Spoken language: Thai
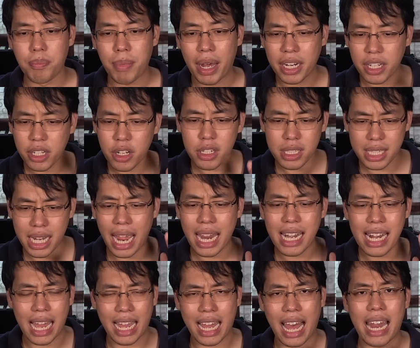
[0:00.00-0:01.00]
มันก็ใช้
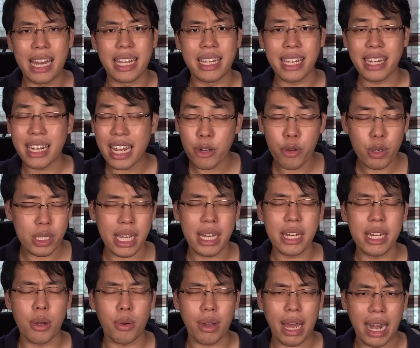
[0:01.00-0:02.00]
หลักการอย่างนี้ได้ด้วยเช่
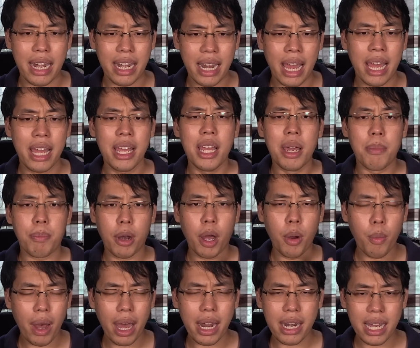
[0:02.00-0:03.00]
นเดียวกันนะ เพ
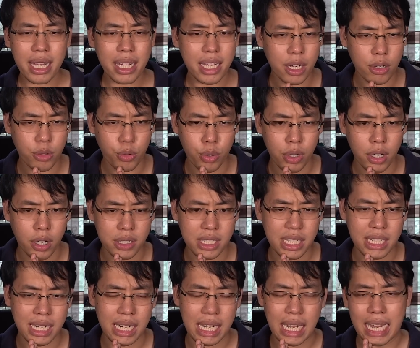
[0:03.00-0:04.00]
ราะว่าถ้าเกิดคุณลอง
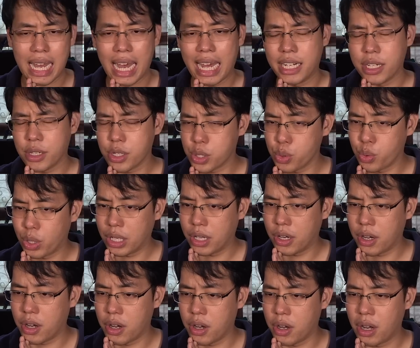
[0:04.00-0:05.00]
จินตนาการถึงส่วน
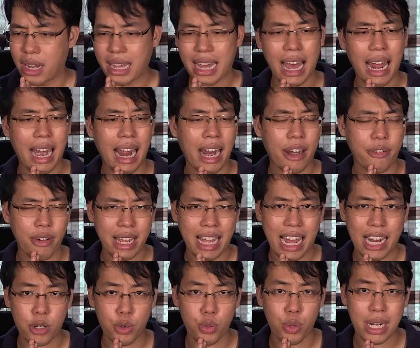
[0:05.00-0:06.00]
ของการอัดราย
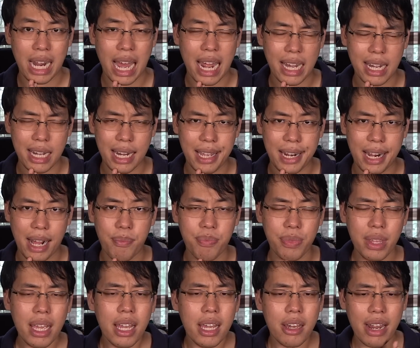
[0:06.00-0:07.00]
การโทรทัศน์นะครับ
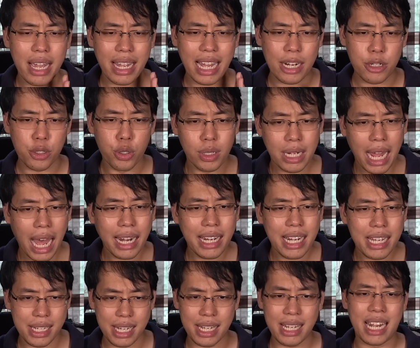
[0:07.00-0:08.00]
รายการโทรทัศน์
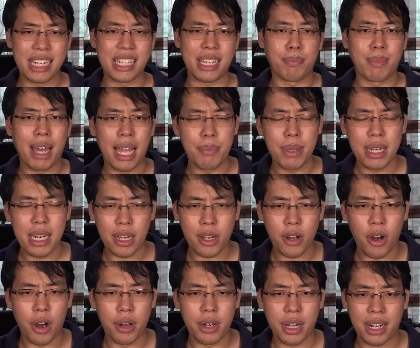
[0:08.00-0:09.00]
เนี่ยสัญญาณจากไมค์พิธี
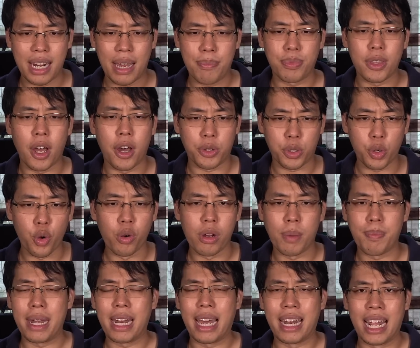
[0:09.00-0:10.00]
กรนะครับ ต่อตรง
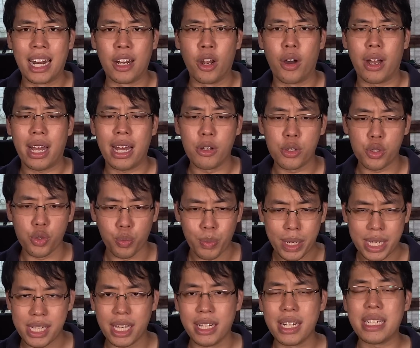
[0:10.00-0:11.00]
มาเป็นอนาล็อกเข้าสู่
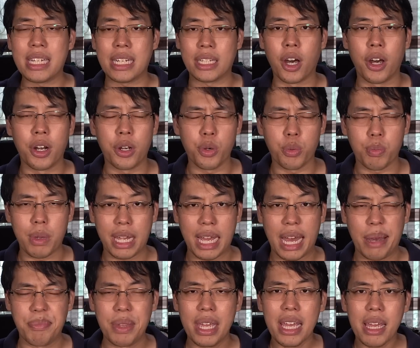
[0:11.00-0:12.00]
มิกเซอร์ดิจิตอลถูกไหมค
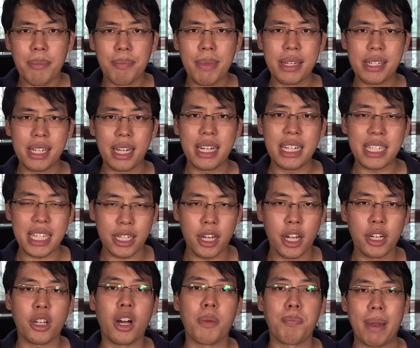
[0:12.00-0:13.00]
รับมิกเซอร์ดิจิตอ
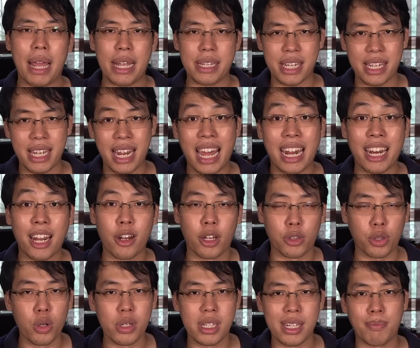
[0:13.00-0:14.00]
ลก็แปลงสัญญาณอนาล็อ
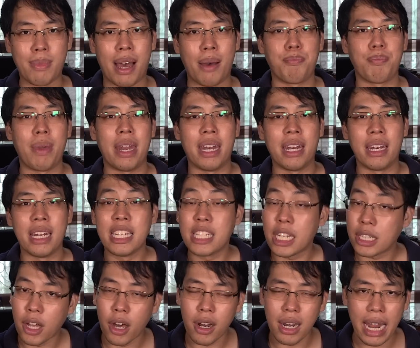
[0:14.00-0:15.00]
กต้นฉบับเป็นดิ
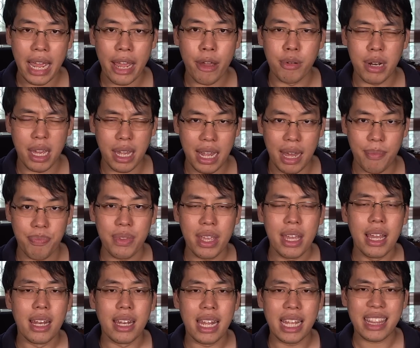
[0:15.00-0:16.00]
จิตอลแล้วนะครับ
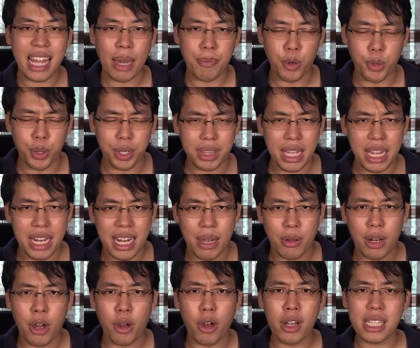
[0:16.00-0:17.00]
และตามปกติเนี่
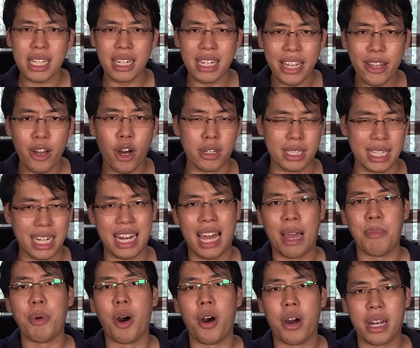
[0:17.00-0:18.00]
ยเราก็จะลิงก์ออกจากหลั
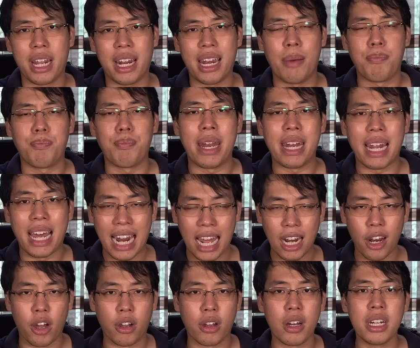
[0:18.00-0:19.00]
งบอร์ดนะครับ เป็นอนา
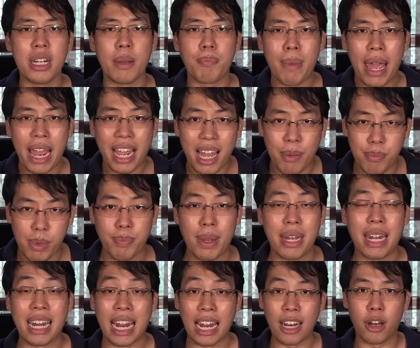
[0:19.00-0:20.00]
ล็อกก็คือแปลงกลับมาเป็
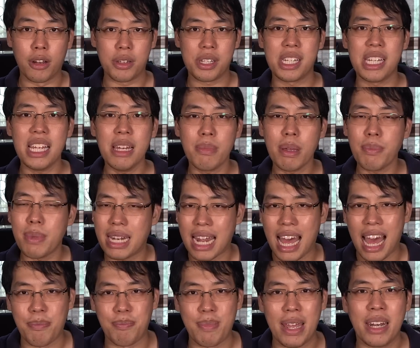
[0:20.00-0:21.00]
นอนาล็อกซึ่งไม่มี
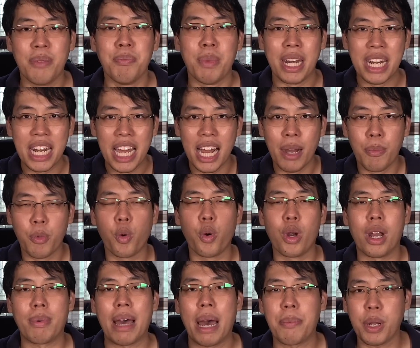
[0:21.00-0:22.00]
ทางเป็นเหมือนเดิม
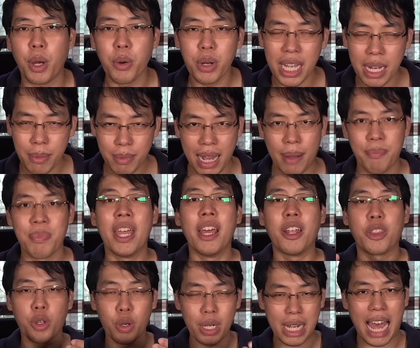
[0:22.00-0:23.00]
คุณภาพ เท่าเดิมกับ
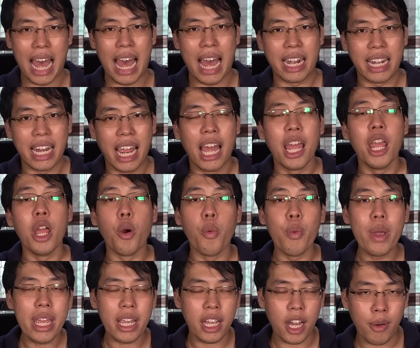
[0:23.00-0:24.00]
ต้นทางเนี่ย
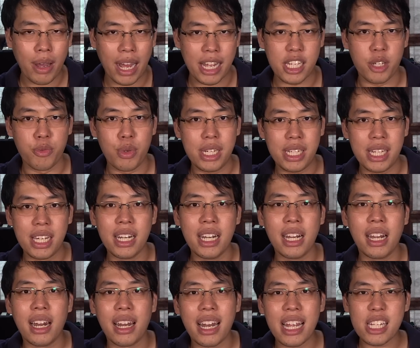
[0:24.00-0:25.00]
วิ่งเข้าหาสวิตเชอ
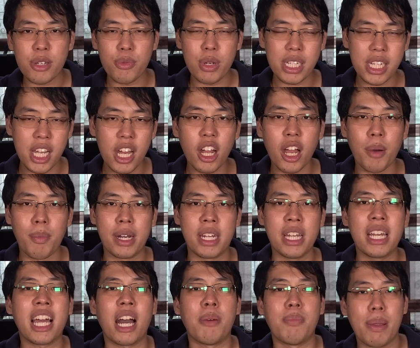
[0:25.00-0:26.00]
ร์และสวิตเชอร์ก็บัน
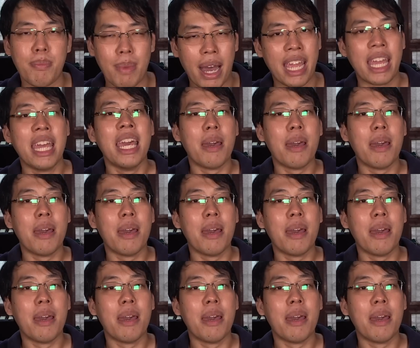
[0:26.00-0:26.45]
ทึกเข้าไปใหม่